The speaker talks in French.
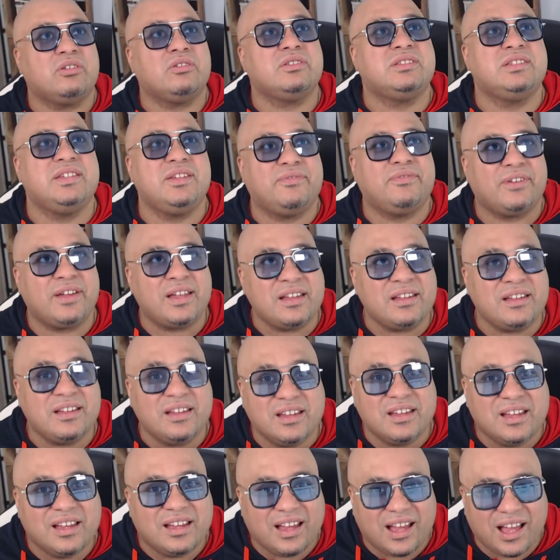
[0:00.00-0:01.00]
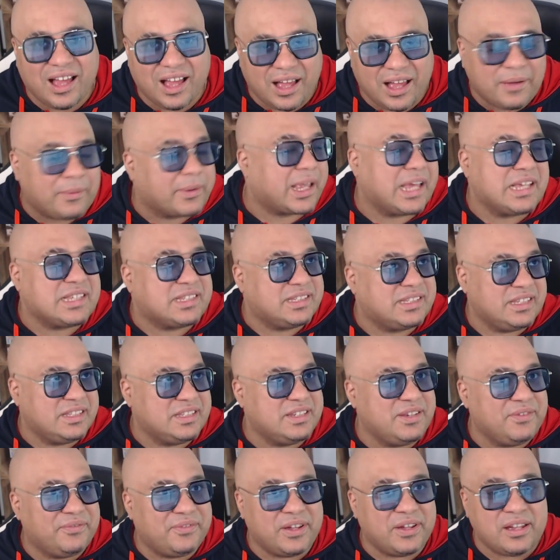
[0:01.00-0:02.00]
divin, quasi
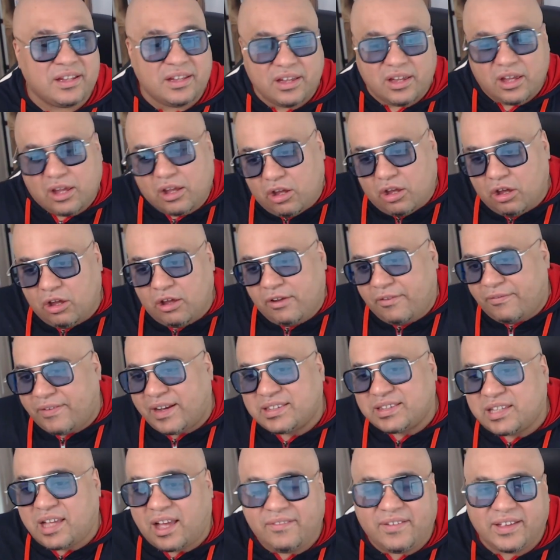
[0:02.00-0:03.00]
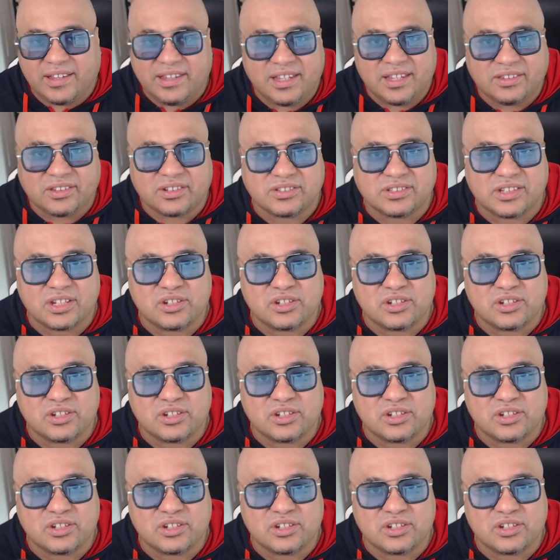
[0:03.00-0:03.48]
divin, va travailler dans un